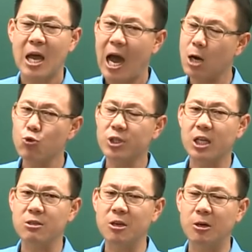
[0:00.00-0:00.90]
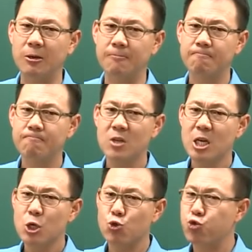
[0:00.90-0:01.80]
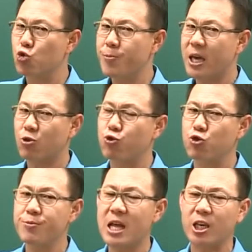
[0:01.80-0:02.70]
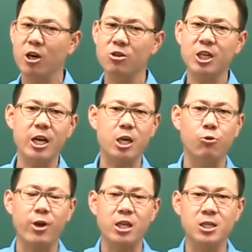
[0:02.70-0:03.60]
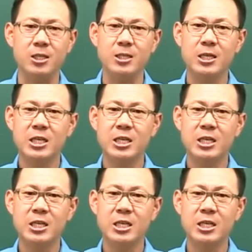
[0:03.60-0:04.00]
한국산은요, 구급의, 구급이나 경찰의 경우에는